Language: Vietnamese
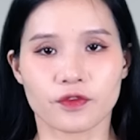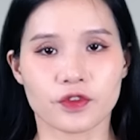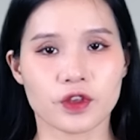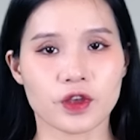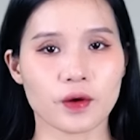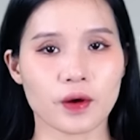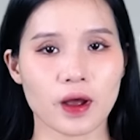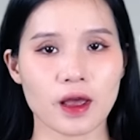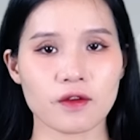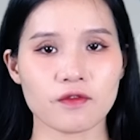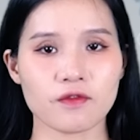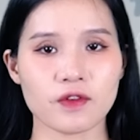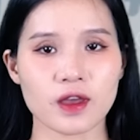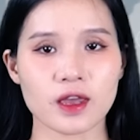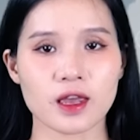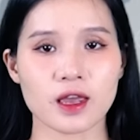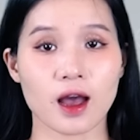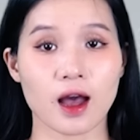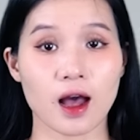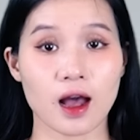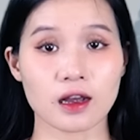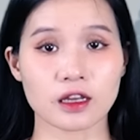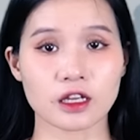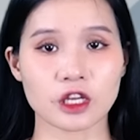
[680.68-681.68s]
UAV
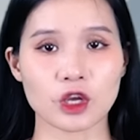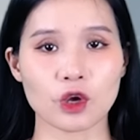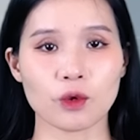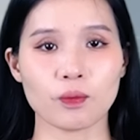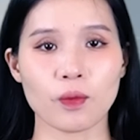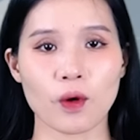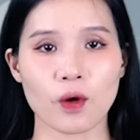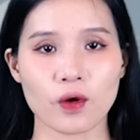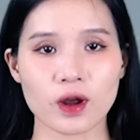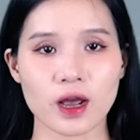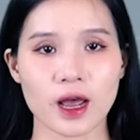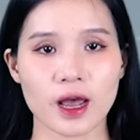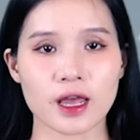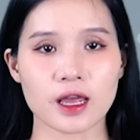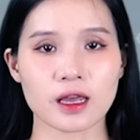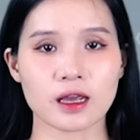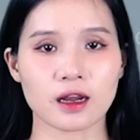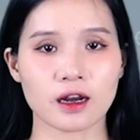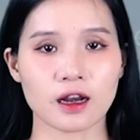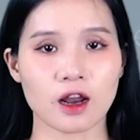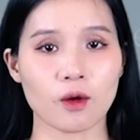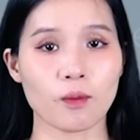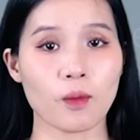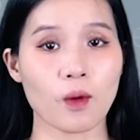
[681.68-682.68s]

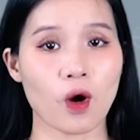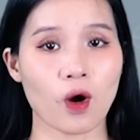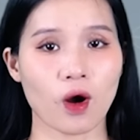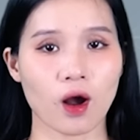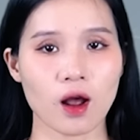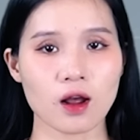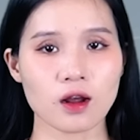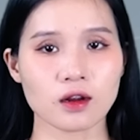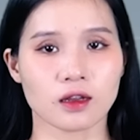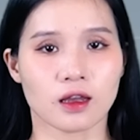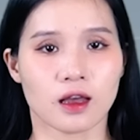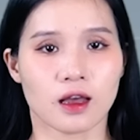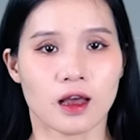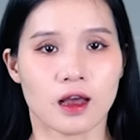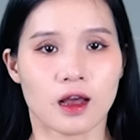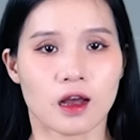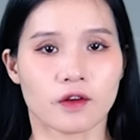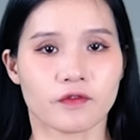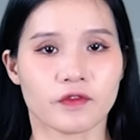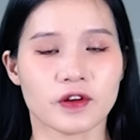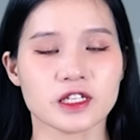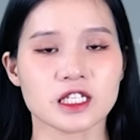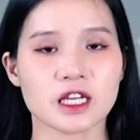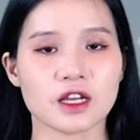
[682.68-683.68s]
RQ-4A Global Hawk
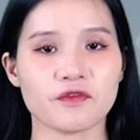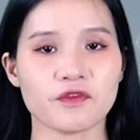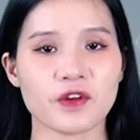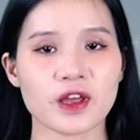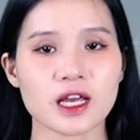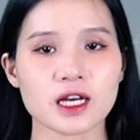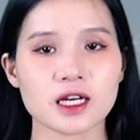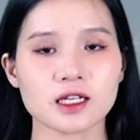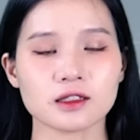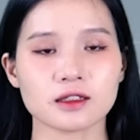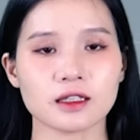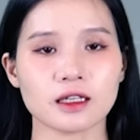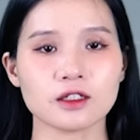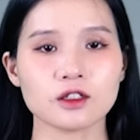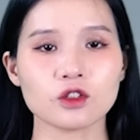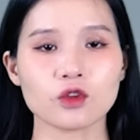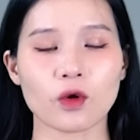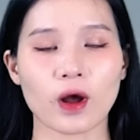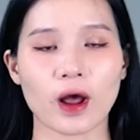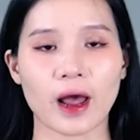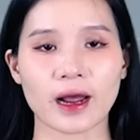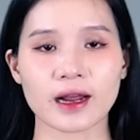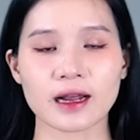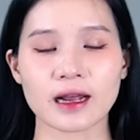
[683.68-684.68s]
với chi phí ước tính
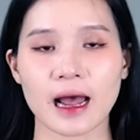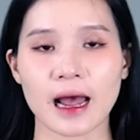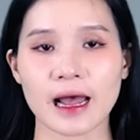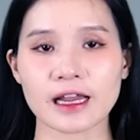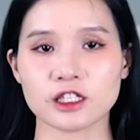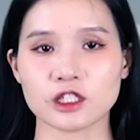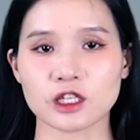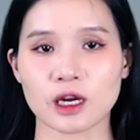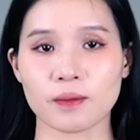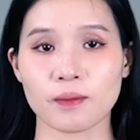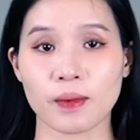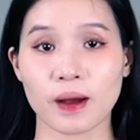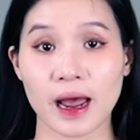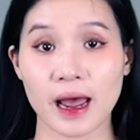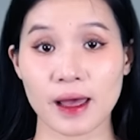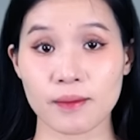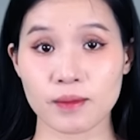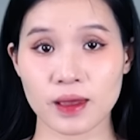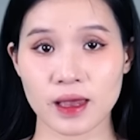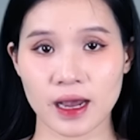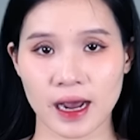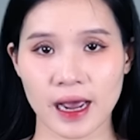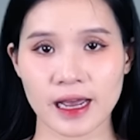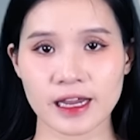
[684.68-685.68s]
khoảng
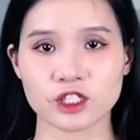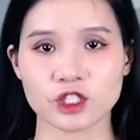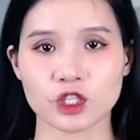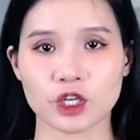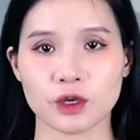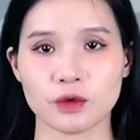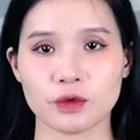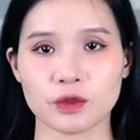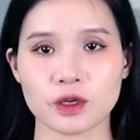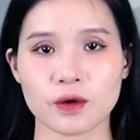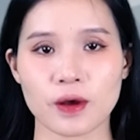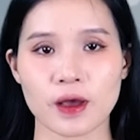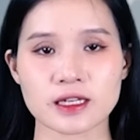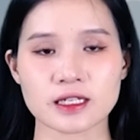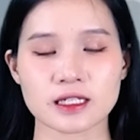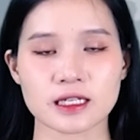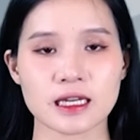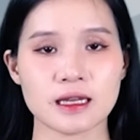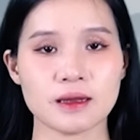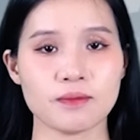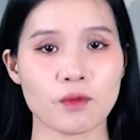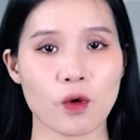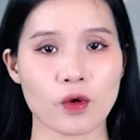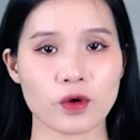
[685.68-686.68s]
222 triệu USD
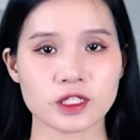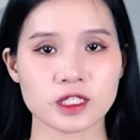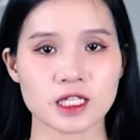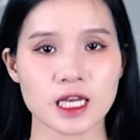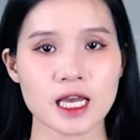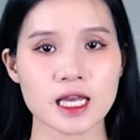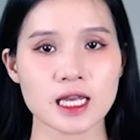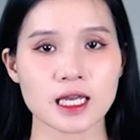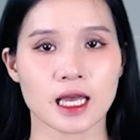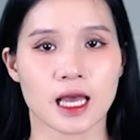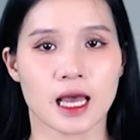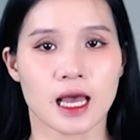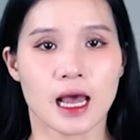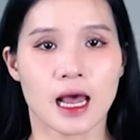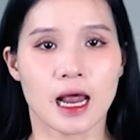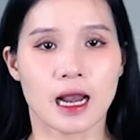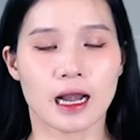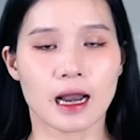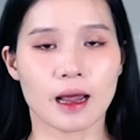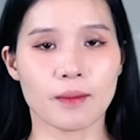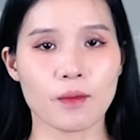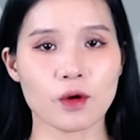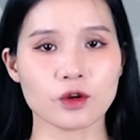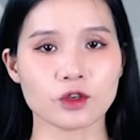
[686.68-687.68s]
mỗi chiếc
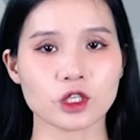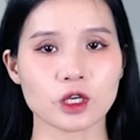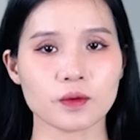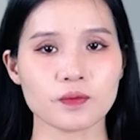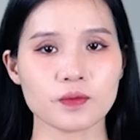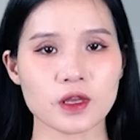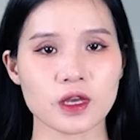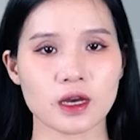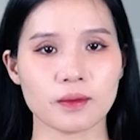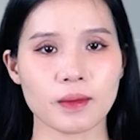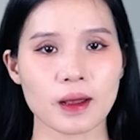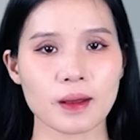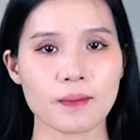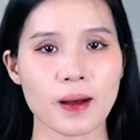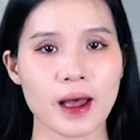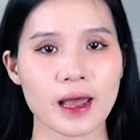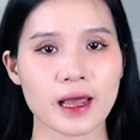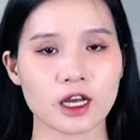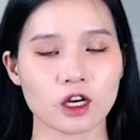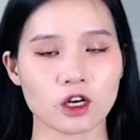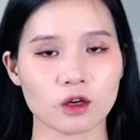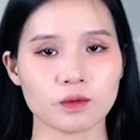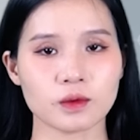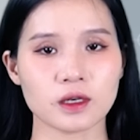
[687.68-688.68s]
là một trong những máy
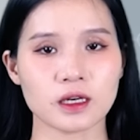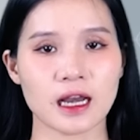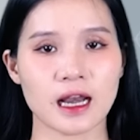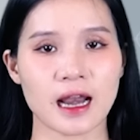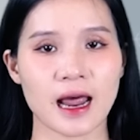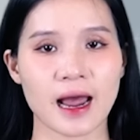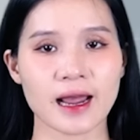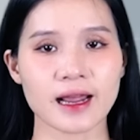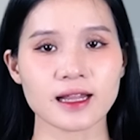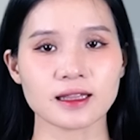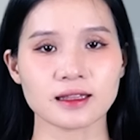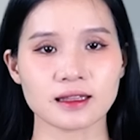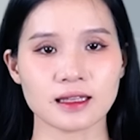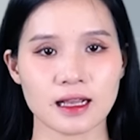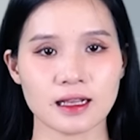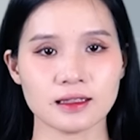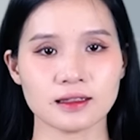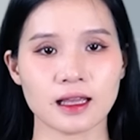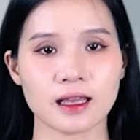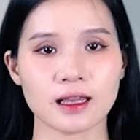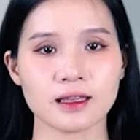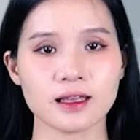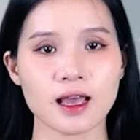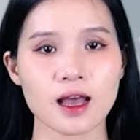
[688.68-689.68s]
bay không người lái tiên
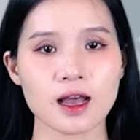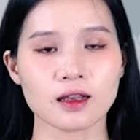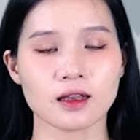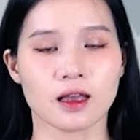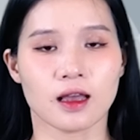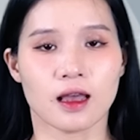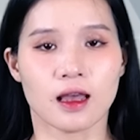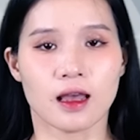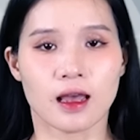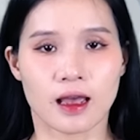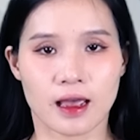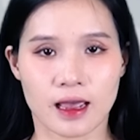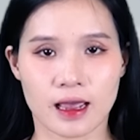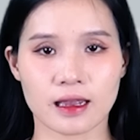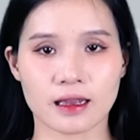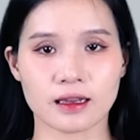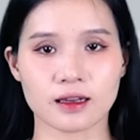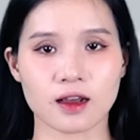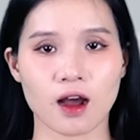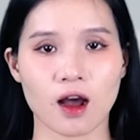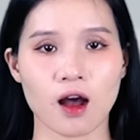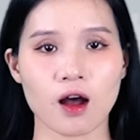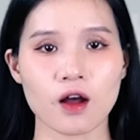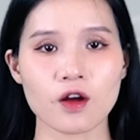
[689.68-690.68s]
tiến nhất
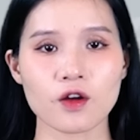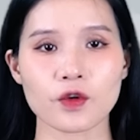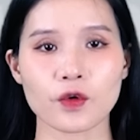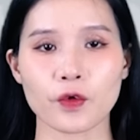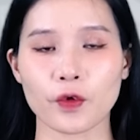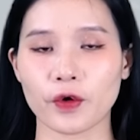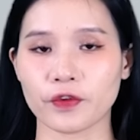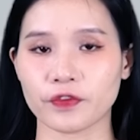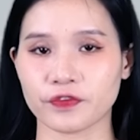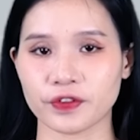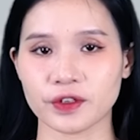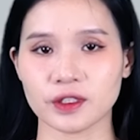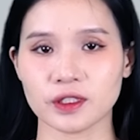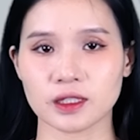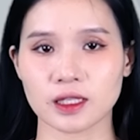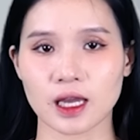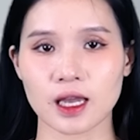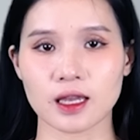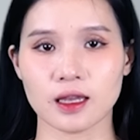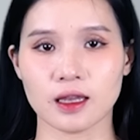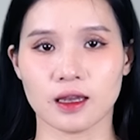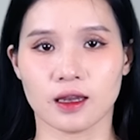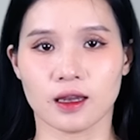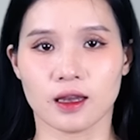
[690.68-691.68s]
hiện có của phương
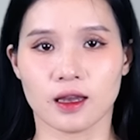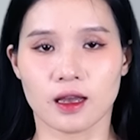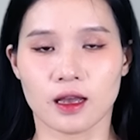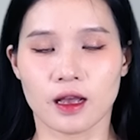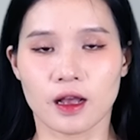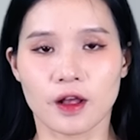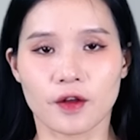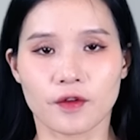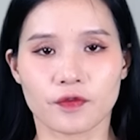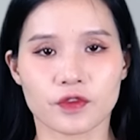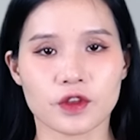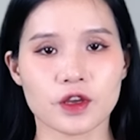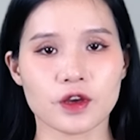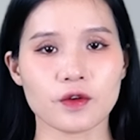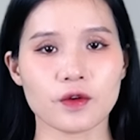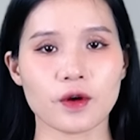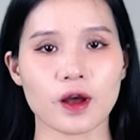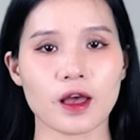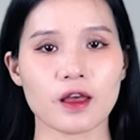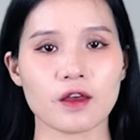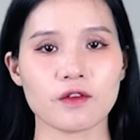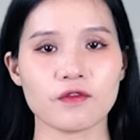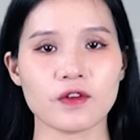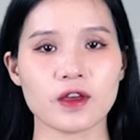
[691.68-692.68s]
Tây.
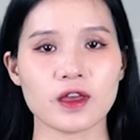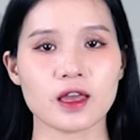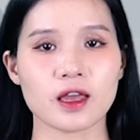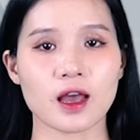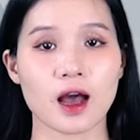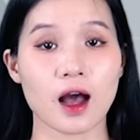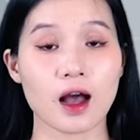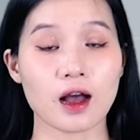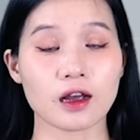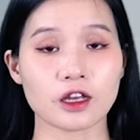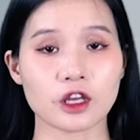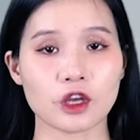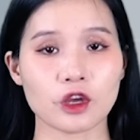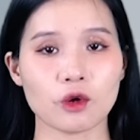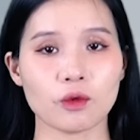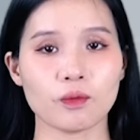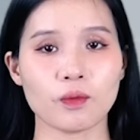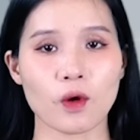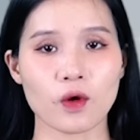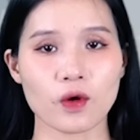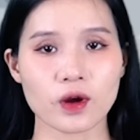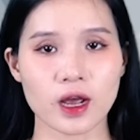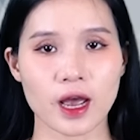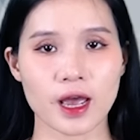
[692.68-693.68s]
UAV
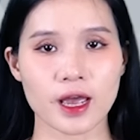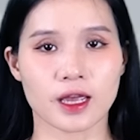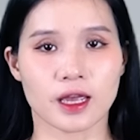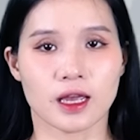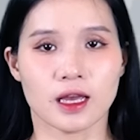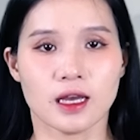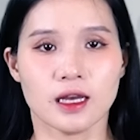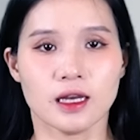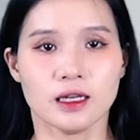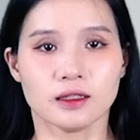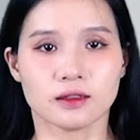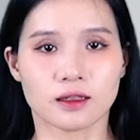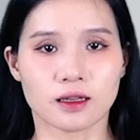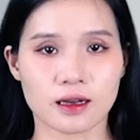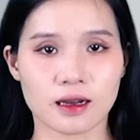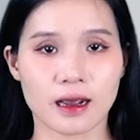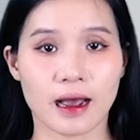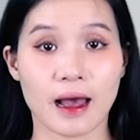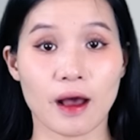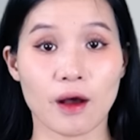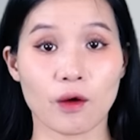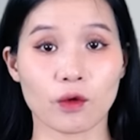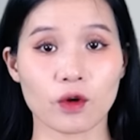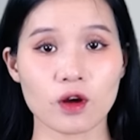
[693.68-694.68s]
RQ-4A tự
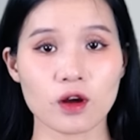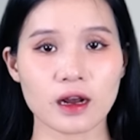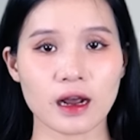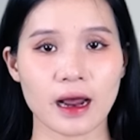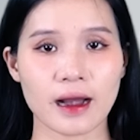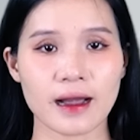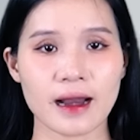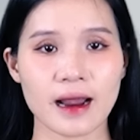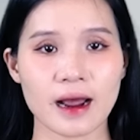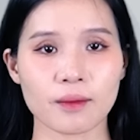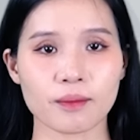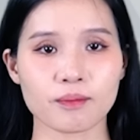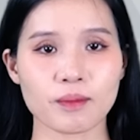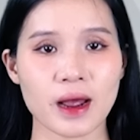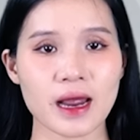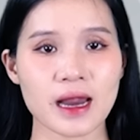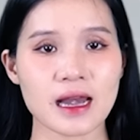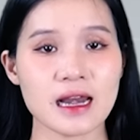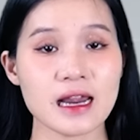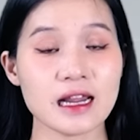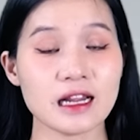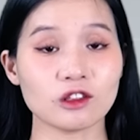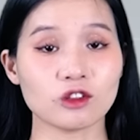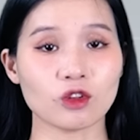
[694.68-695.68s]
hào có khả năng
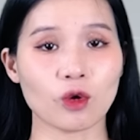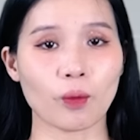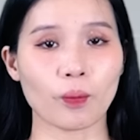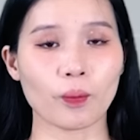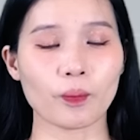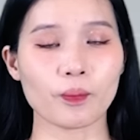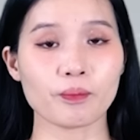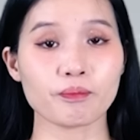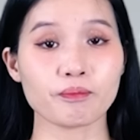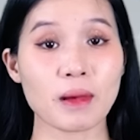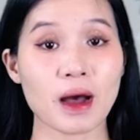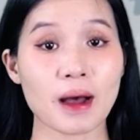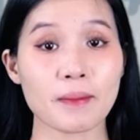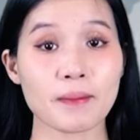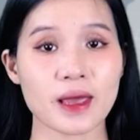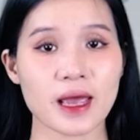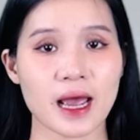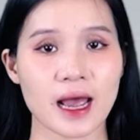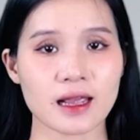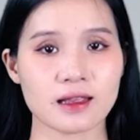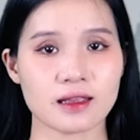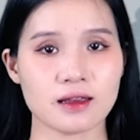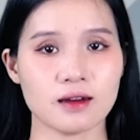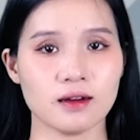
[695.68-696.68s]
bay liên tục
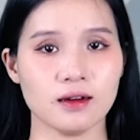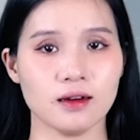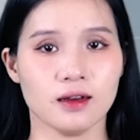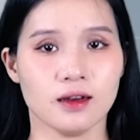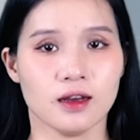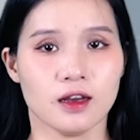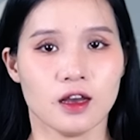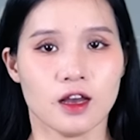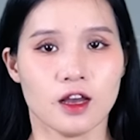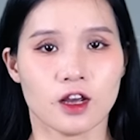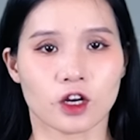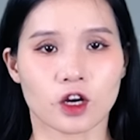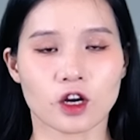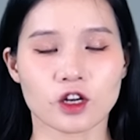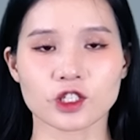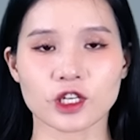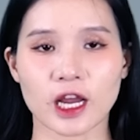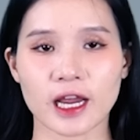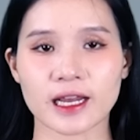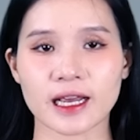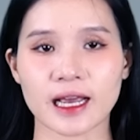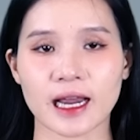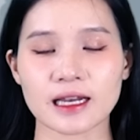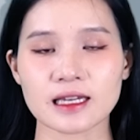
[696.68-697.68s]
32 giờ, có
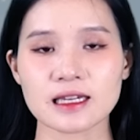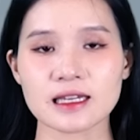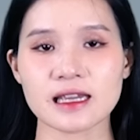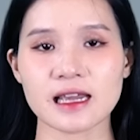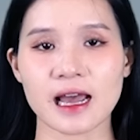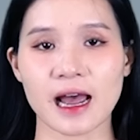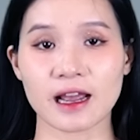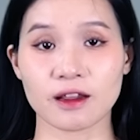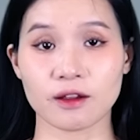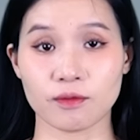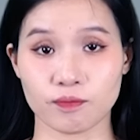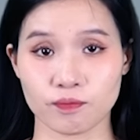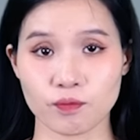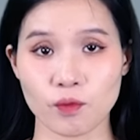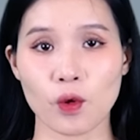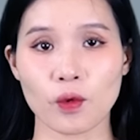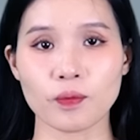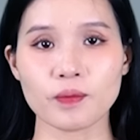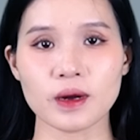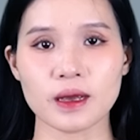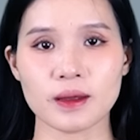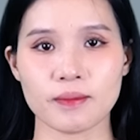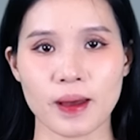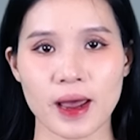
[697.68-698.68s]
sải cánh dài
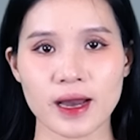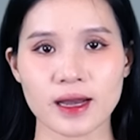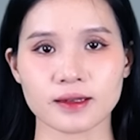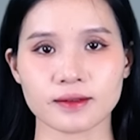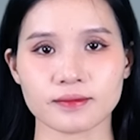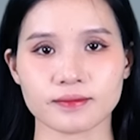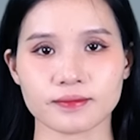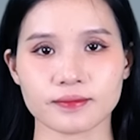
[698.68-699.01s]
40 mét.